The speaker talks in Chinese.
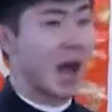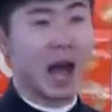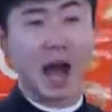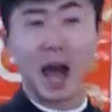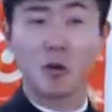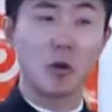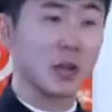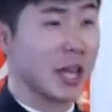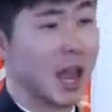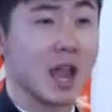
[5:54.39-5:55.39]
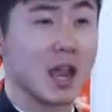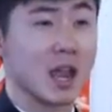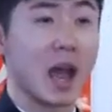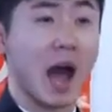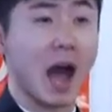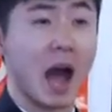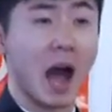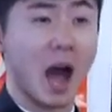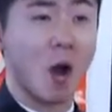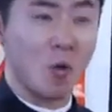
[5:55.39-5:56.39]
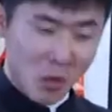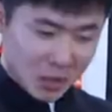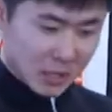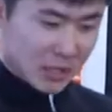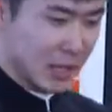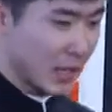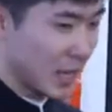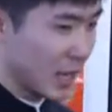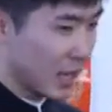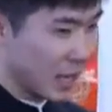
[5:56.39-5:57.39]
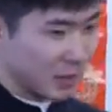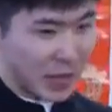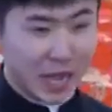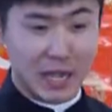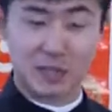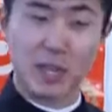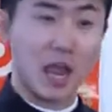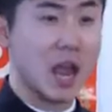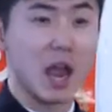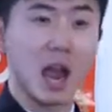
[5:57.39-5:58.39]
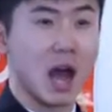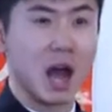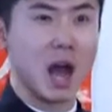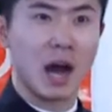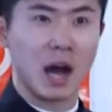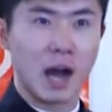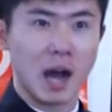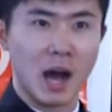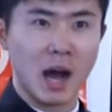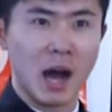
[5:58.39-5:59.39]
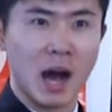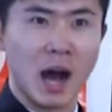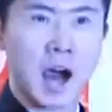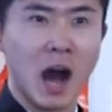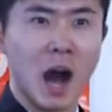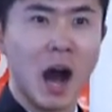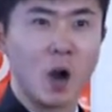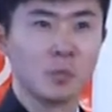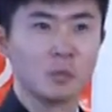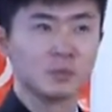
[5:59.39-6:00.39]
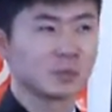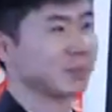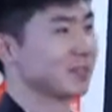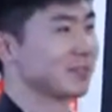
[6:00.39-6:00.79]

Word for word: 地的侨团社团代表、媒体负责人。影视界专家、学者、